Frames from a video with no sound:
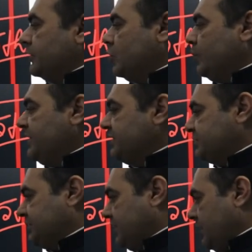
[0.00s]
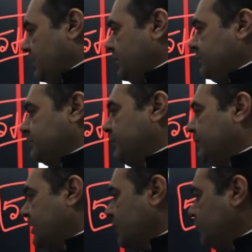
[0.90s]
इकोनॉमी इंडस्ट्री का इसमें
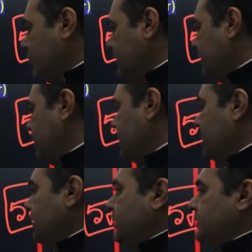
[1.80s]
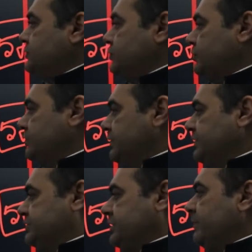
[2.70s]
बारह बुकलेट होगा जो
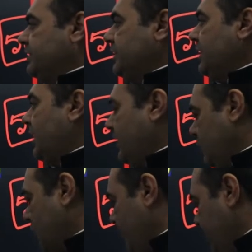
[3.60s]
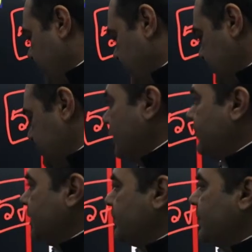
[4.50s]
स्टडी मटेरियल हार्ड कॉपी में जो
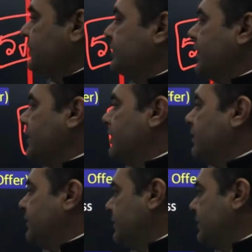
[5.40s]
आपके पास जाएगा